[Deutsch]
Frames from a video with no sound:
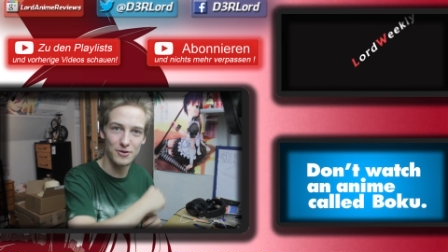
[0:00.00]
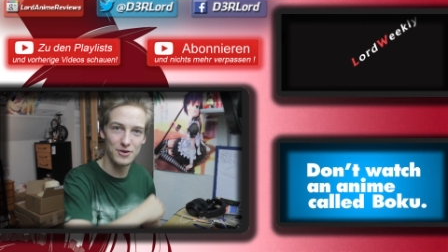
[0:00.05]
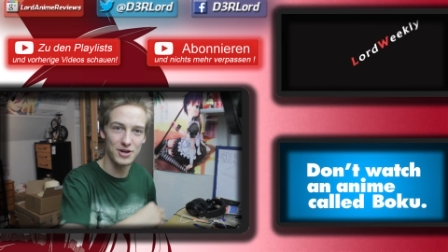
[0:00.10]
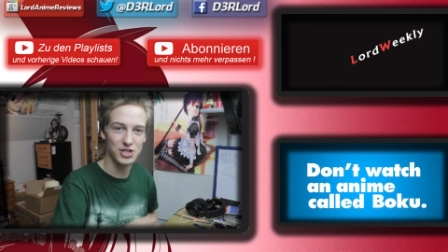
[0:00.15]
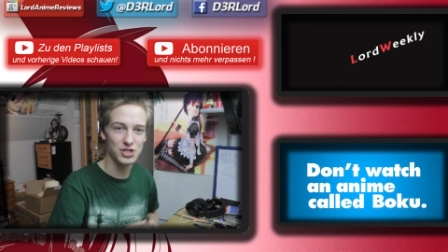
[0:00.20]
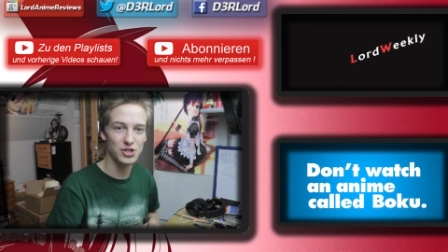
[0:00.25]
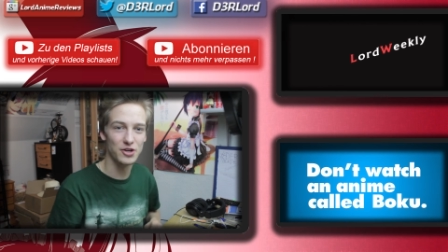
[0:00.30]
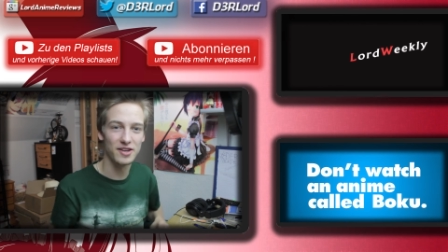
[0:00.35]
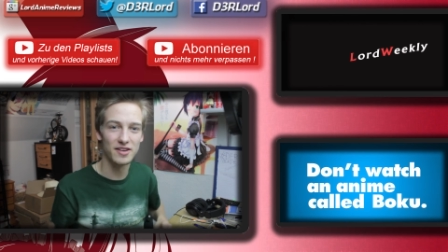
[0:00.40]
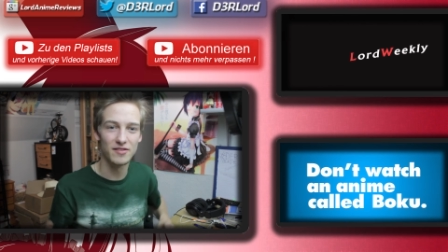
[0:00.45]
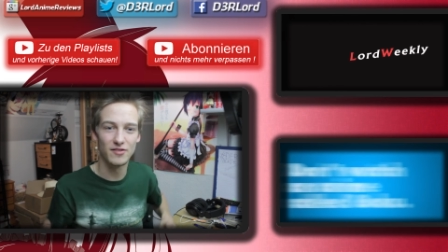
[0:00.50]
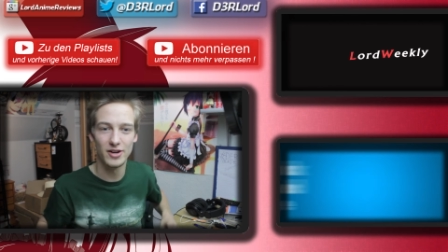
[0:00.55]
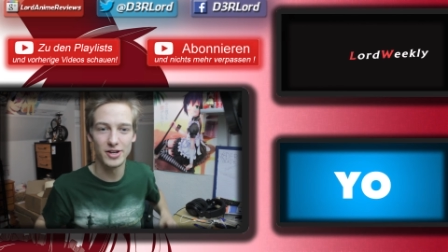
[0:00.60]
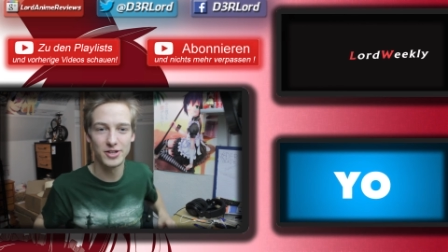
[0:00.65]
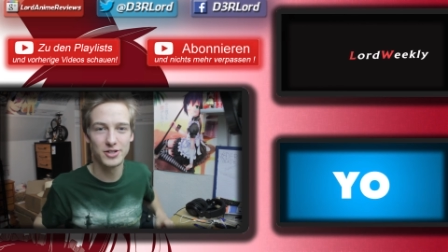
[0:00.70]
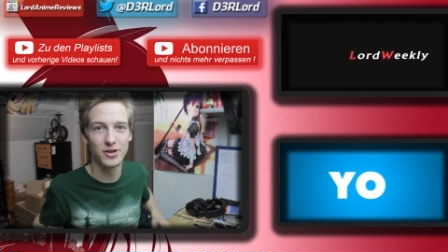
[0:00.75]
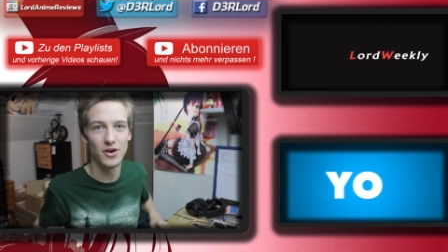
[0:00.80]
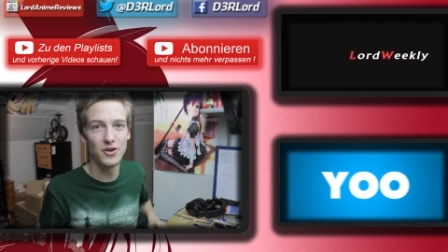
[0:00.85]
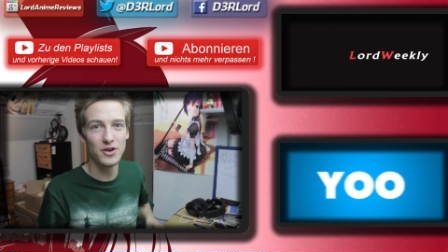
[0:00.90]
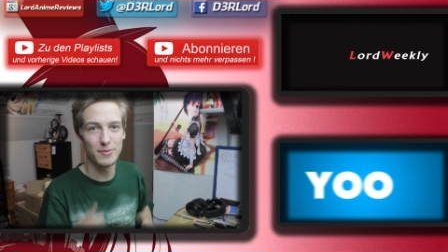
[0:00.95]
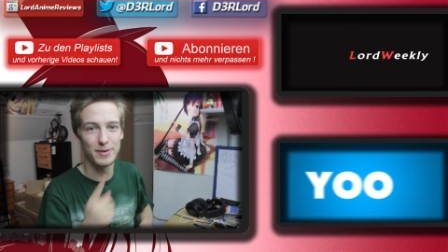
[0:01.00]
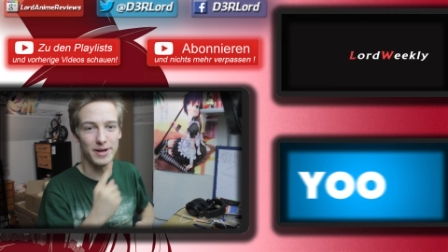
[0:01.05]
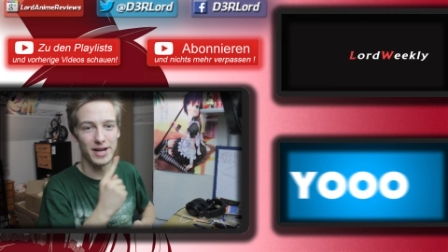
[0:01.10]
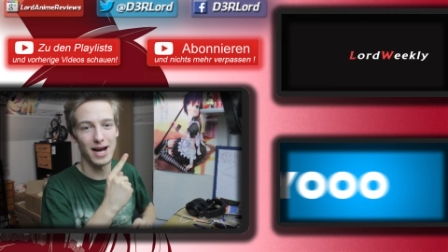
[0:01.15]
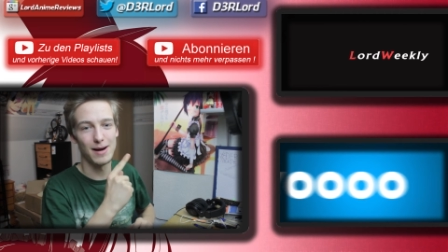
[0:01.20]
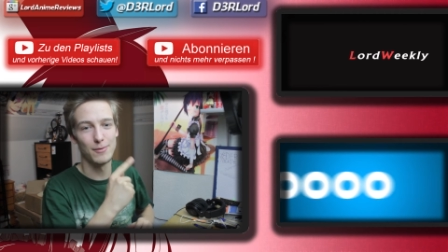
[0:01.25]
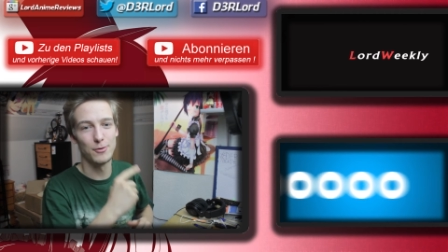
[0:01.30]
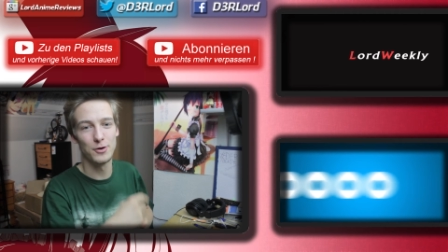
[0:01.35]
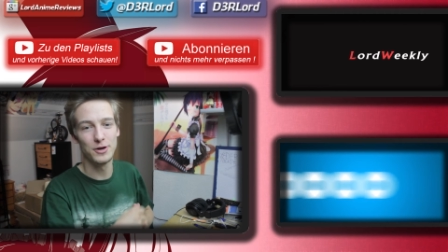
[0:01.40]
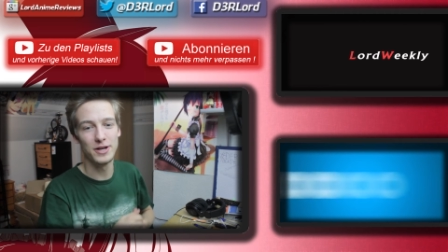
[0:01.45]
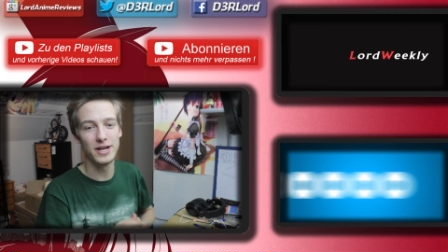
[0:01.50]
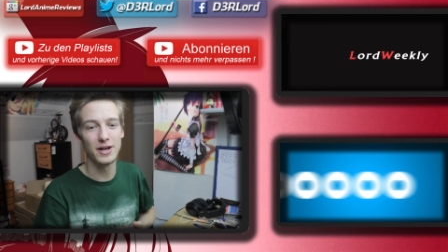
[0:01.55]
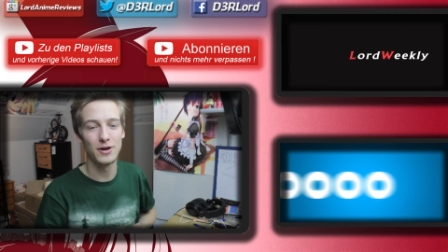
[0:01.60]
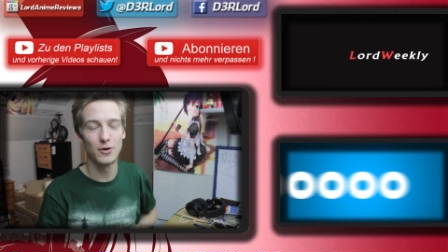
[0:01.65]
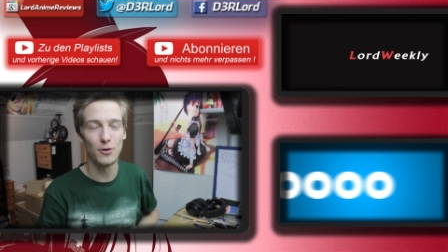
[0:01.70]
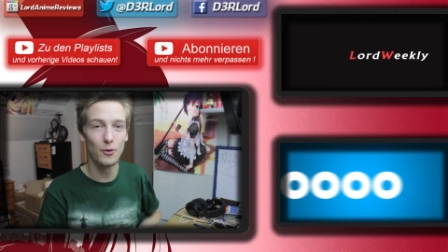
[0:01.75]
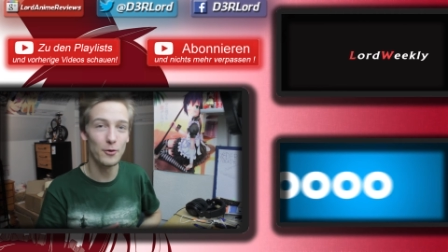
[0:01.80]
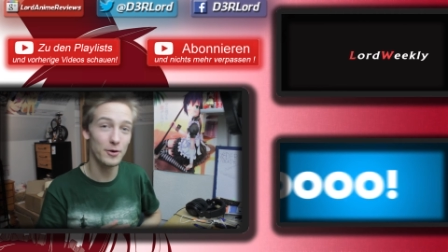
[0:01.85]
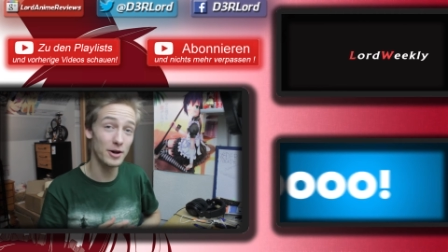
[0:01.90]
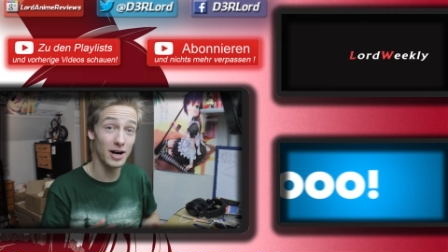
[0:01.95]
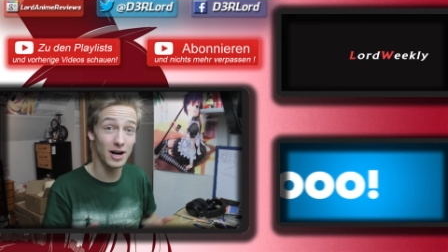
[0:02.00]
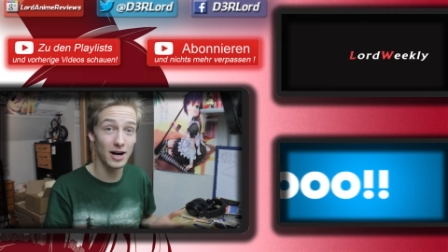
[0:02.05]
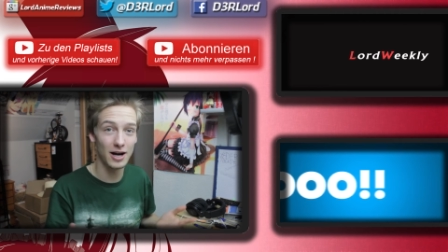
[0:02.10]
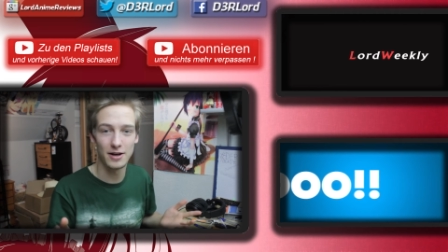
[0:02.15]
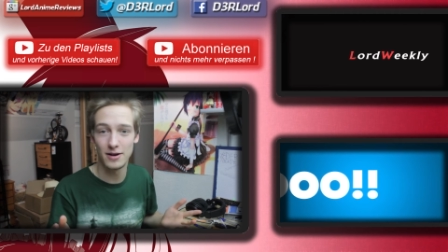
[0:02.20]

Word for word: unterstützen wollt, könnt ihr mich ja abonnieren oder